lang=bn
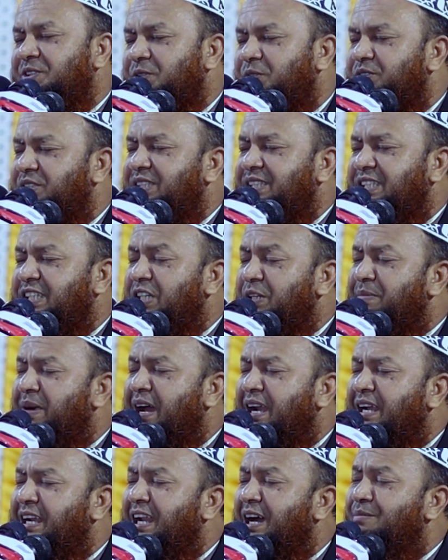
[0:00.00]
যদি
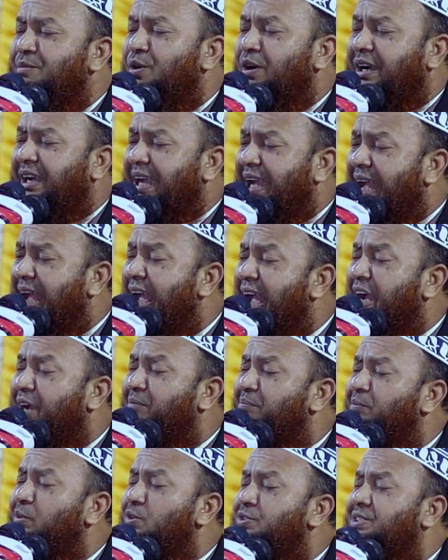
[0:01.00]
ইমান নামক এক
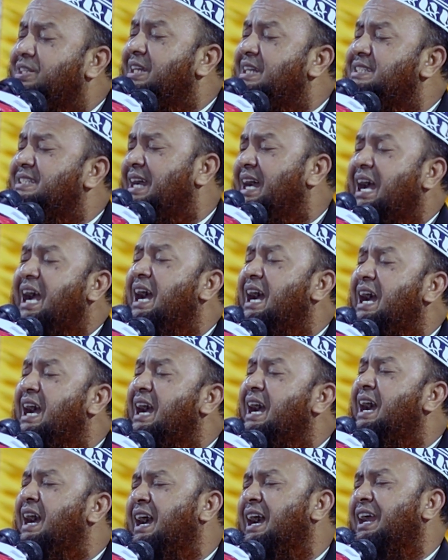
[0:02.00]
মুছে
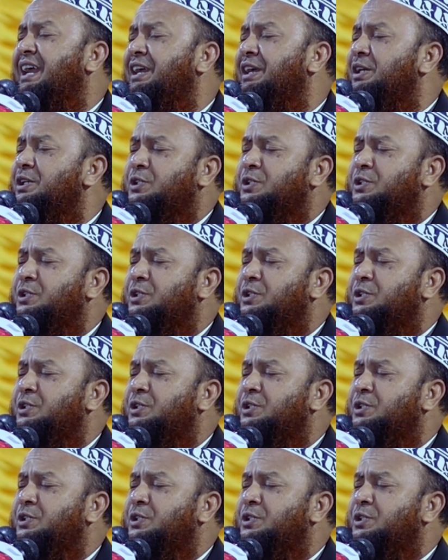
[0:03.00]
যায়